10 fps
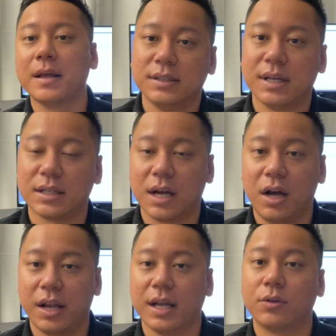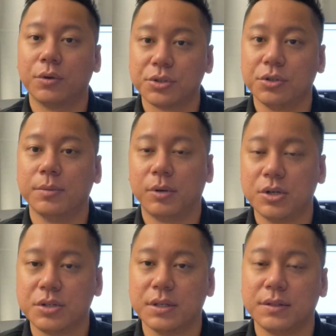加上 online grocery
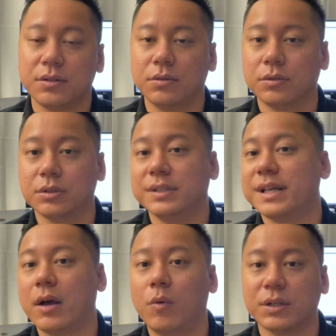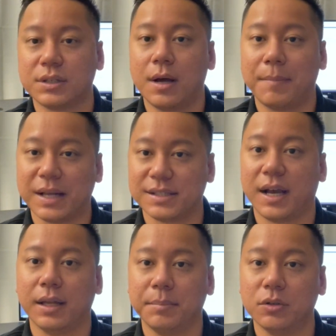purchase，就是你在网上买
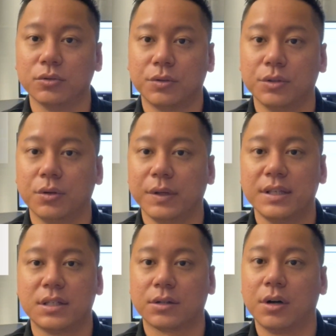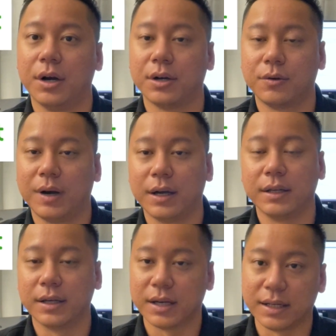菜，比如说用 Instacart 的话，
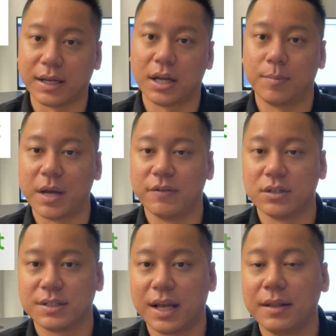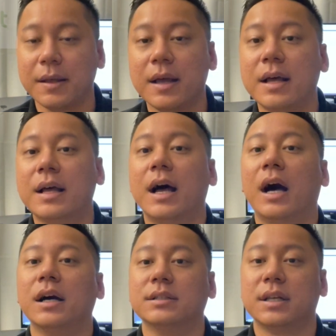也可以拿到百分之三。
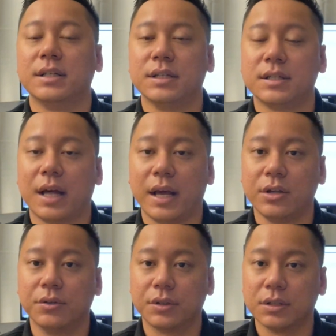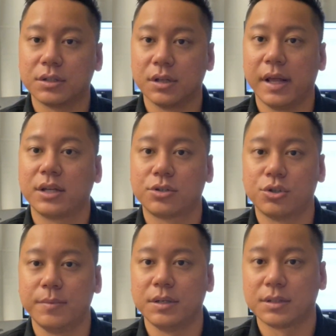啊，在接下来有一个 select
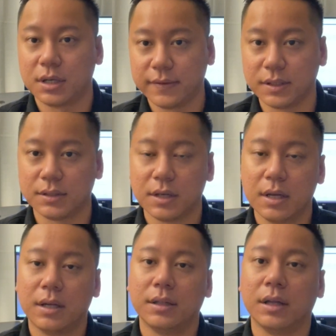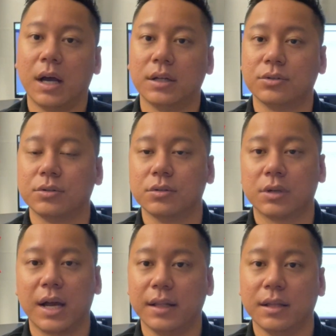streaming service，那就是
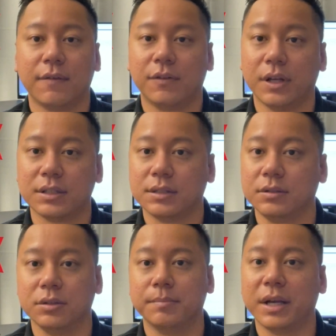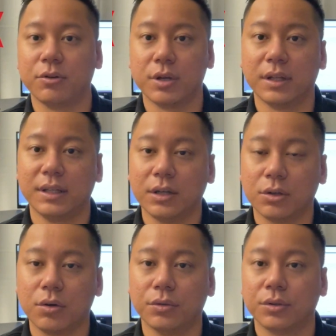看 Netflix，你就每个月的订
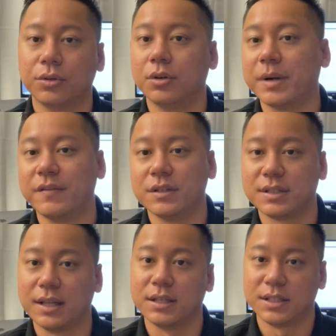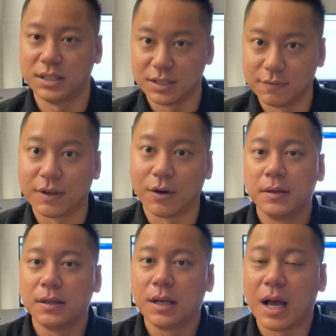购都有百分之三的现金返还。
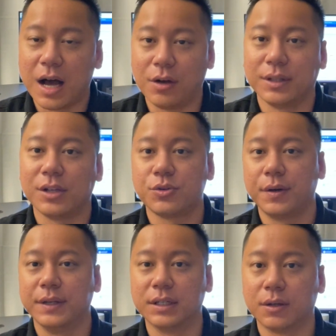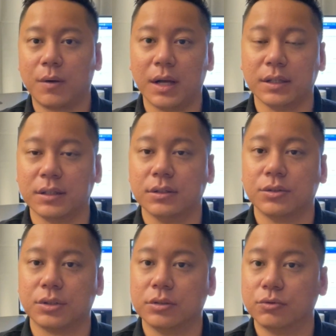好，那最后一个的话呢，就
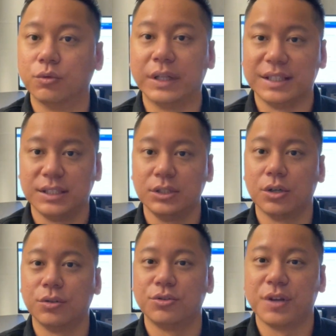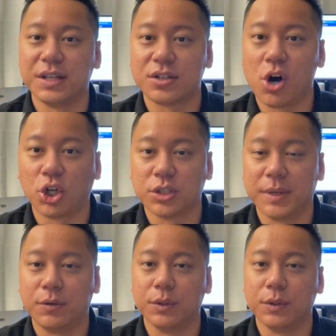是如果你经由 Chase Ultimate